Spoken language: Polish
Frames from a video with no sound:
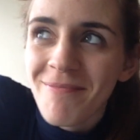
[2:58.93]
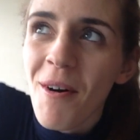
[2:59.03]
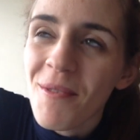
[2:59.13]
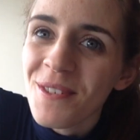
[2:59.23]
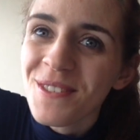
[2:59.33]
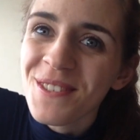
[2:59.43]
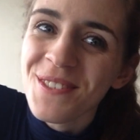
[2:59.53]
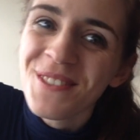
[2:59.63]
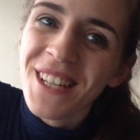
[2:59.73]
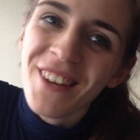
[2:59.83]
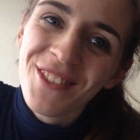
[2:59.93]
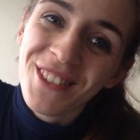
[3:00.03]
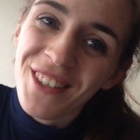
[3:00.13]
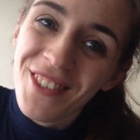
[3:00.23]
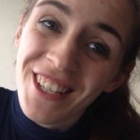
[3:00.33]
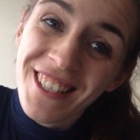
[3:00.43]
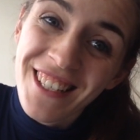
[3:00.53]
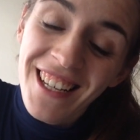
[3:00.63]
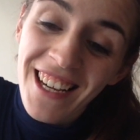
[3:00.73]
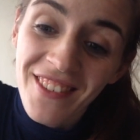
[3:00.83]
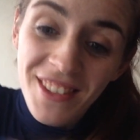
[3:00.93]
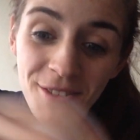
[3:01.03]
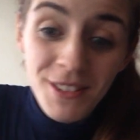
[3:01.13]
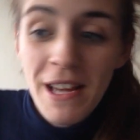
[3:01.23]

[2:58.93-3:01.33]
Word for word: po prostu ja w to nie wierzę, a więc